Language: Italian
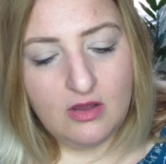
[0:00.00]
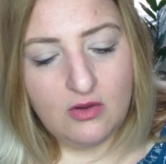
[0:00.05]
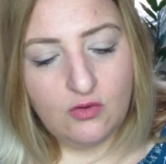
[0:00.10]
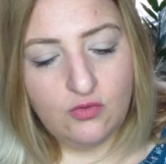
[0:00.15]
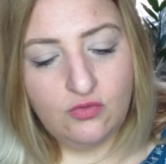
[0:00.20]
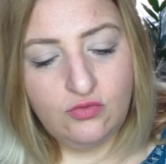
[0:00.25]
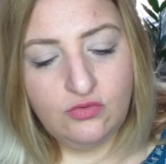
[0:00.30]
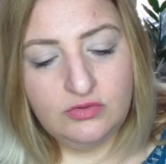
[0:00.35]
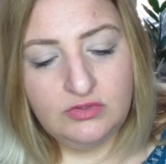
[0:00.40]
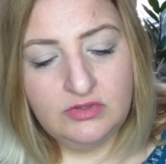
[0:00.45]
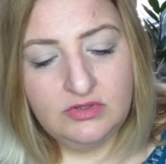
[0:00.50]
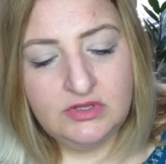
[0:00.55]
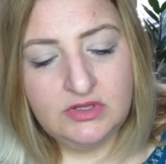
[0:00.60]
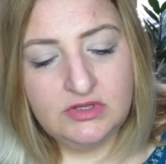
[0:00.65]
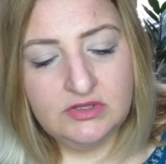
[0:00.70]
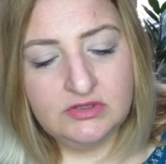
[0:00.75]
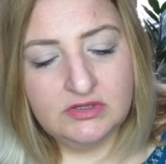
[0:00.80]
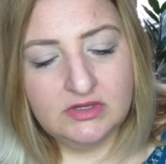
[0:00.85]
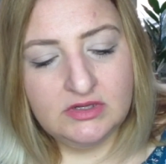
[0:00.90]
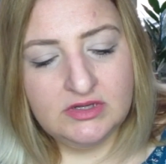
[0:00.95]

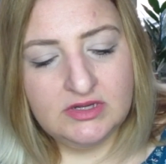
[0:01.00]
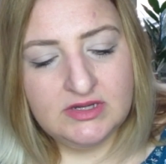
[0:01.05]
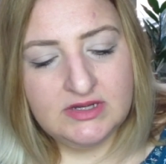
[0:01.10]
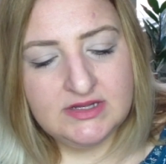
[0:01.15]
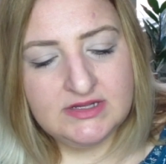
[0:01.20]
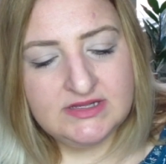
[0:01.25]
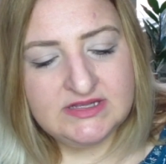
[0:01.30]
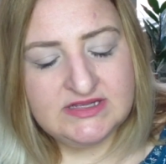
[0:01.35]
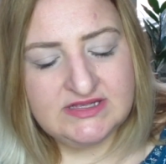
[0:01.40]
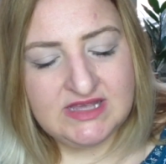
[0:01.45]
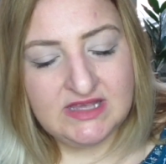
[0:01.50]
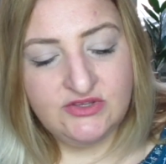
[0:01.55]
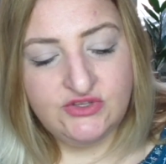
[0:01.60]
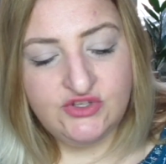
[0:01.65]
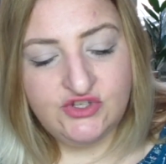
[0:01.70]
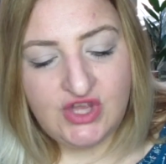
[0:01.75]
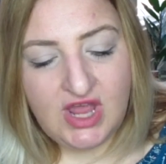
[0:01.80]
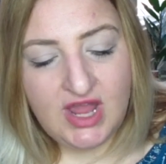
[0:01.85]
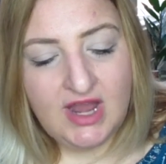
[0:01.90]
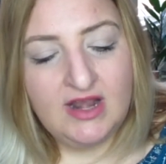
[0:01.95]
un uh, eh,
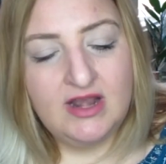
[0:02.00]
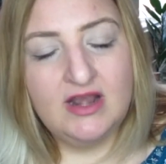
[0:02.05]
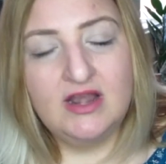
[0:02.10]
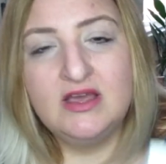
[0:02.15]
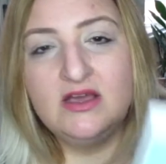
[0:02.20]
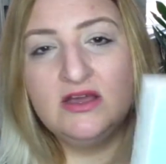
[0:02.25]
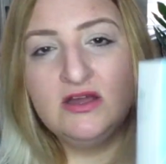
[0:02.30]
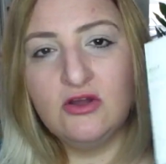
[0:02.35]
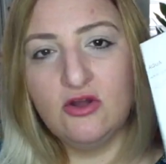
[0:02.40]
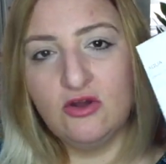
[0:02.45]
Gel